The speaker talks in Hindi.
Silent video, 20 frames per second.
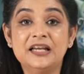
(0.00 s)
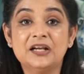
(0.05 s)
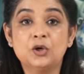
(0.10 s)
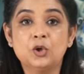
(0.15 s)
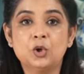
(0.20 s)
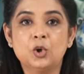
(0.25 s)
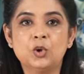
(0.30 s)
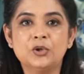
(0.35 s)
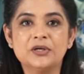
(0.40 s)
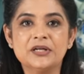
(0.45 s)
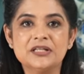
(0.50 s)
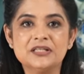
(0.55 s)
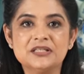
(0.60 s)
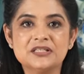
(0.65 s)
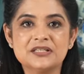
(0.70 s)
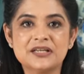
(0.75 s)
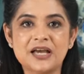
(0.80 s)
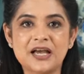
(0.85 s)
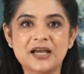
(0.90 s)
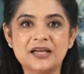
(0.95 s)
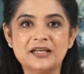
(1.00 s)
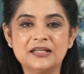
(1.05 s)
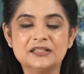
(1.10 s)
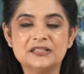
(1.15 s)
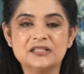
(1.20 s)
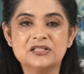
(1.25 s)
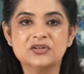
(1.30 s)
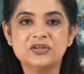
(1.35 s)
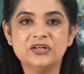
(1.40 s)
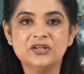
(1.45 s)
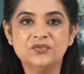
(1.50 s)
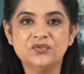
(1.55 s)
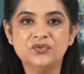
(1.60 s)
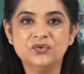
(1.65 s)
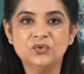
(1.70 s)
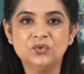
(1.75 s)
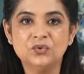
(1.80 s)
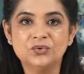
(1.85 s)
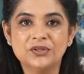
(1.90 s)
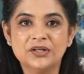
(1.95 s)
ये कोरियन स्टाइल स्ट्रीट
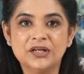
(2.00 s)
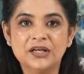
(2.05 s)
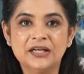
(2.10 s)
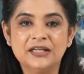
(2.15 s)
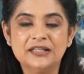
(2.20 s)
फूड